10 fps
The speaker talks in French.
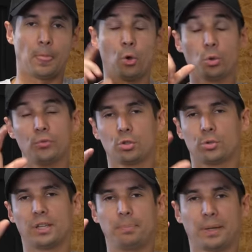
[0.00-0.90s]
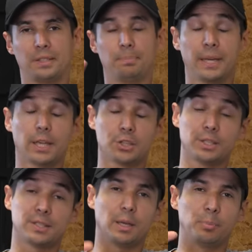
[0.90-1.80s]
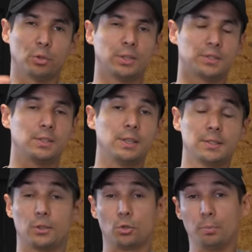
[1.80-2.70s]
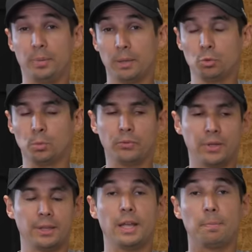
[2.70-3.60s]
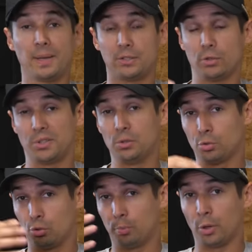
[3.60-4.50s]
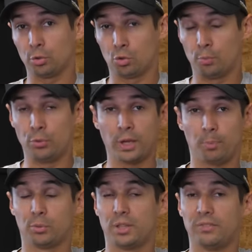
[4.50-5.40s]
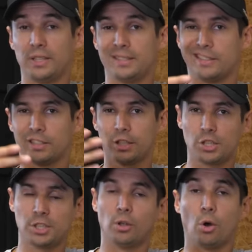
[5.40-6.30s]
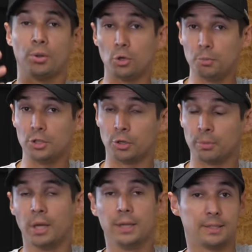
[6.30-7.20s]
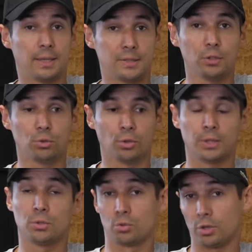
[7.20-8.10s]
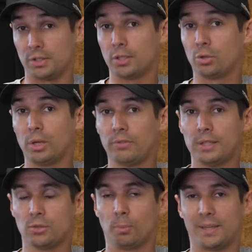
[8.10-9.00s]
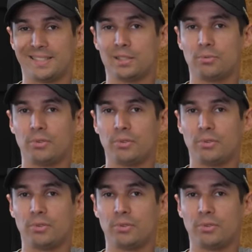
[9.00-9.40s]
En revanche, sur cette partie bagagerie, ce qui est important à signaler, c'est que BMW n'a pas sorti de support tubulaire pour des valises rigides en aluminium. C'est assez étonnant, ils ont sorti que les valises en plastique